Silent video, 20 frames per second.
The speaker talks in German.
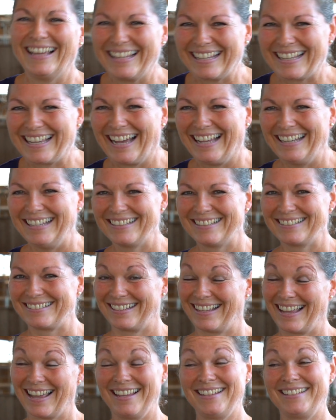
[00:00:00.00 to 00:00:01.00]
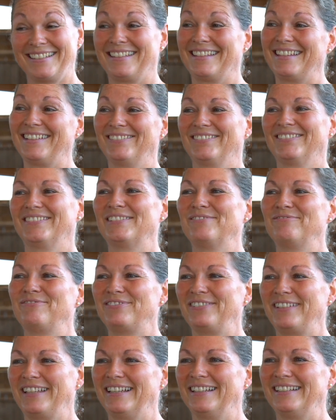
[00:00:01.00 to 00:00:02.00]
ich kann das echt jedem nur
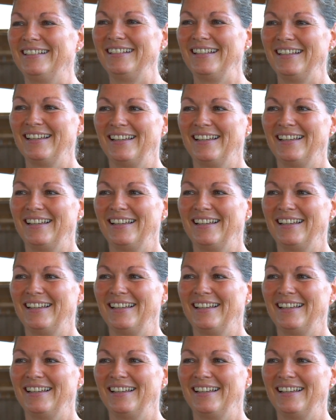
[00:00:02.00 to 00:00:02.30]
empfehlen,